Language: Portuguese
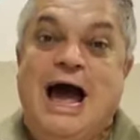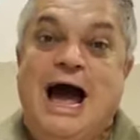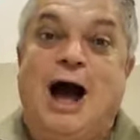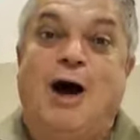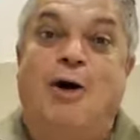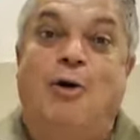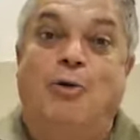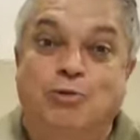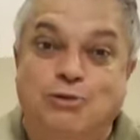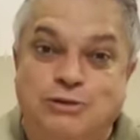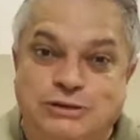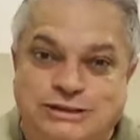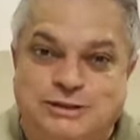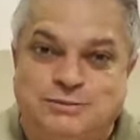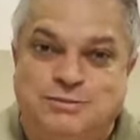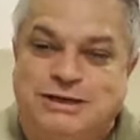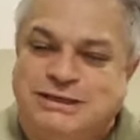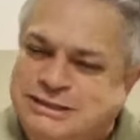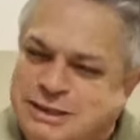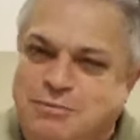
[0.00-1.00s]
A
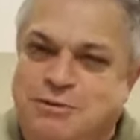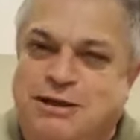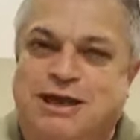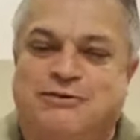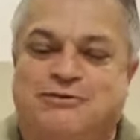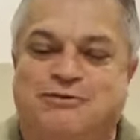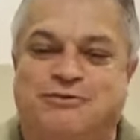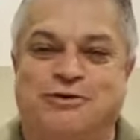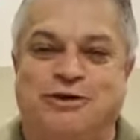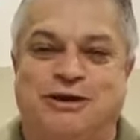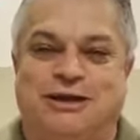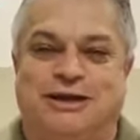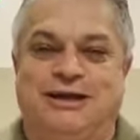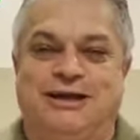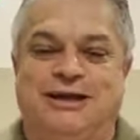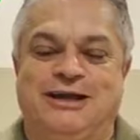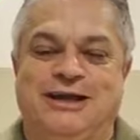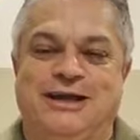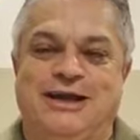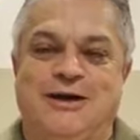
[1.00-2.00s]
última, sabe o que
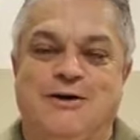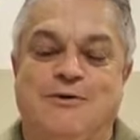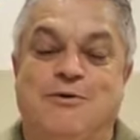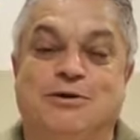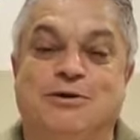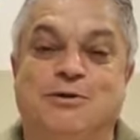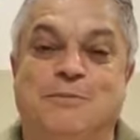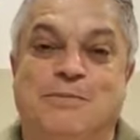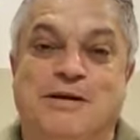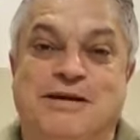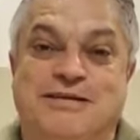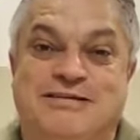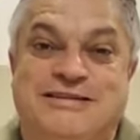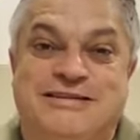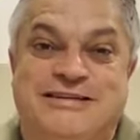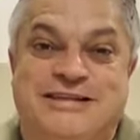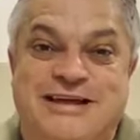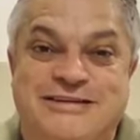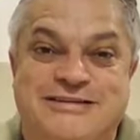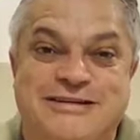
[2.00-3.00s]
foi? Quando o
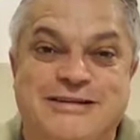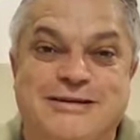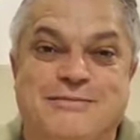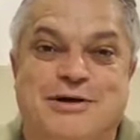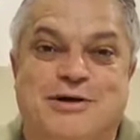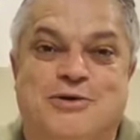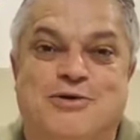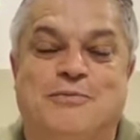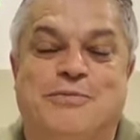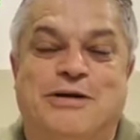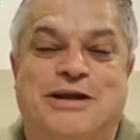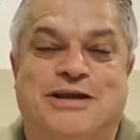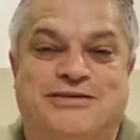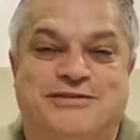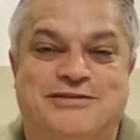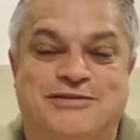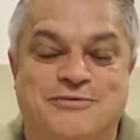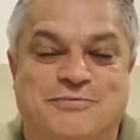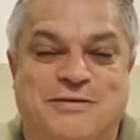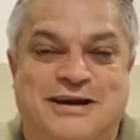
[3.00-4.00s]
presidente liberou o
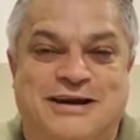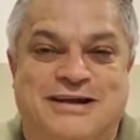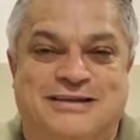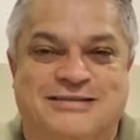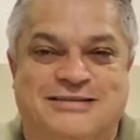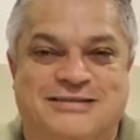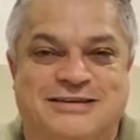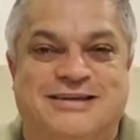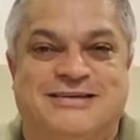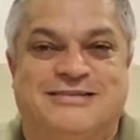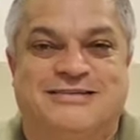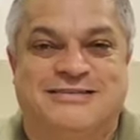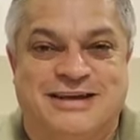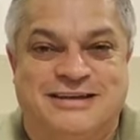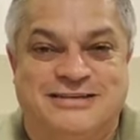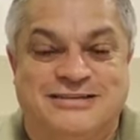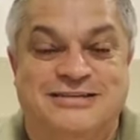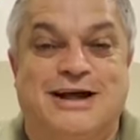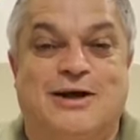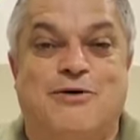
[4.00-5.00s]
Brasil para ser
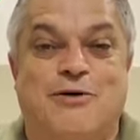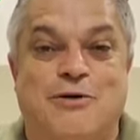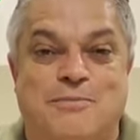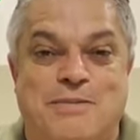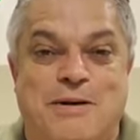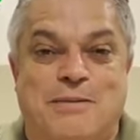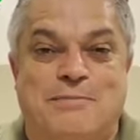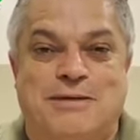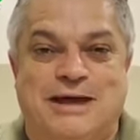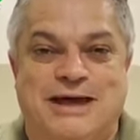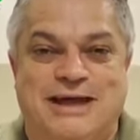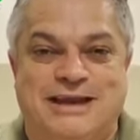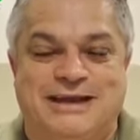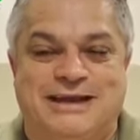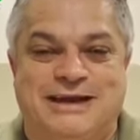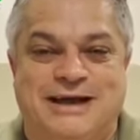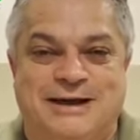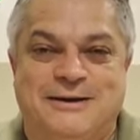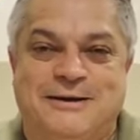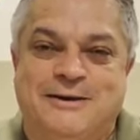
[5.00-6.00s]
sede da Copa
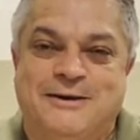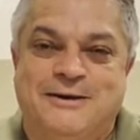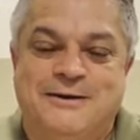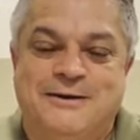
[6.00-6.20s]
América.